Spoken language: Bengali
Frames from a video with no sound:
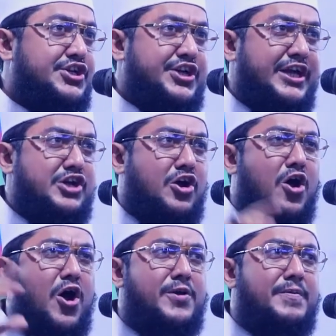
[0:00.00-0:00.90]
সে
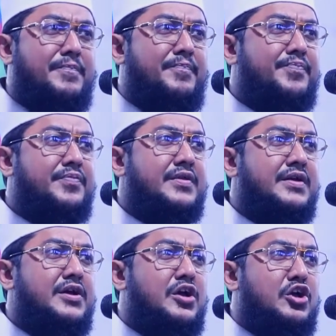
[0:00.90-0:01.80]
যখন
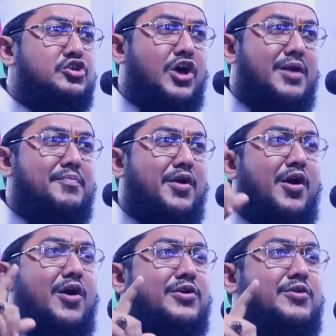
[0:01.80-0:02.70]

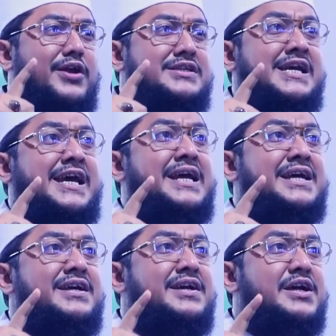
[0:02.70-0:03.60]
জন্মগ্রহণ করেছে
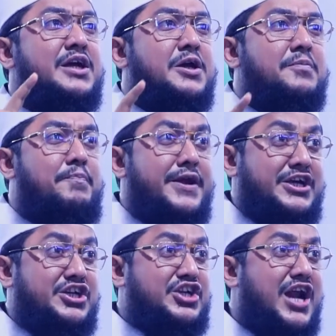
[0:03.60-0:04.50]

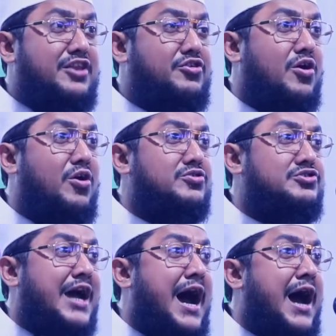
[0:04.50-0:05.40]
ব্রিটিশরা তখন
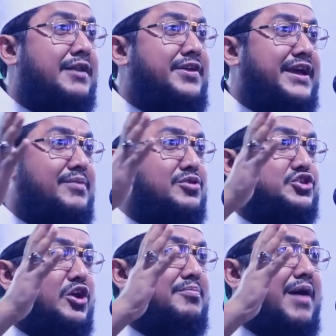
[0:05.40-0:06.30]
চারদিকে
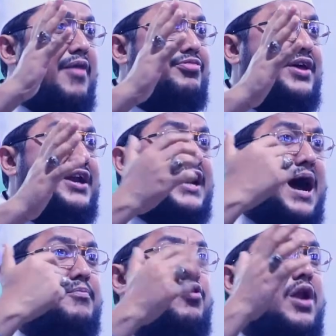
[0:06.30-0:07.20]
মুসলমানদের
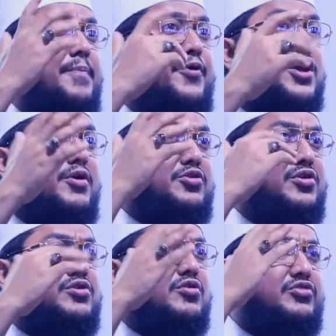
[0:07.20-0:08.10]
নামগুলা
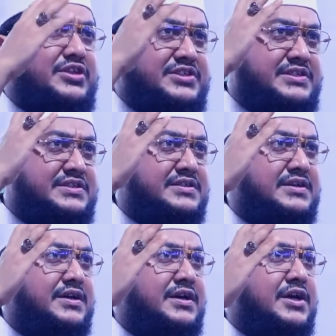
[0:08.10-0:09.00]
পরিবর্তন করতেছে
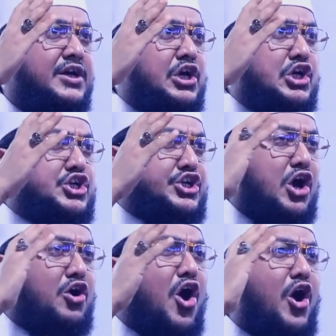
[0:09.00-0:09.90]

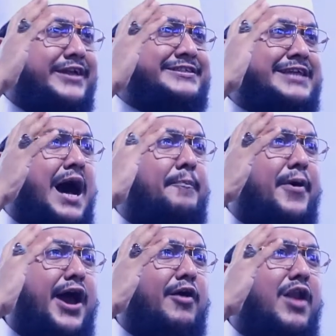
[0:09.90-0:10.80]
সকল
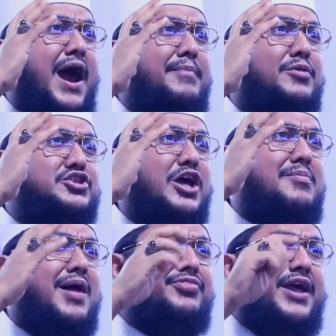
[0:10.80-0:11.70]
স্থাপনাগুলায়
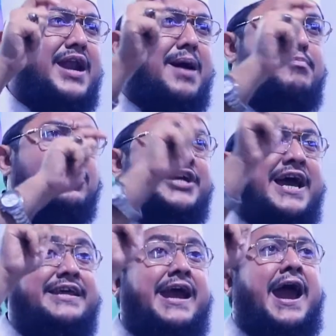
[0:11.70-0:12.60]
মুসলমানদের নাম মুছে
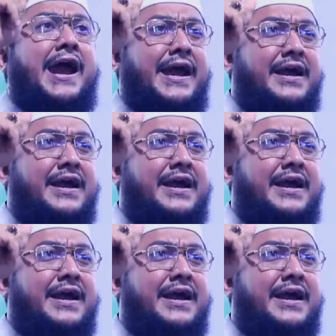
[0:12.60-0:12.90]
দিয়ে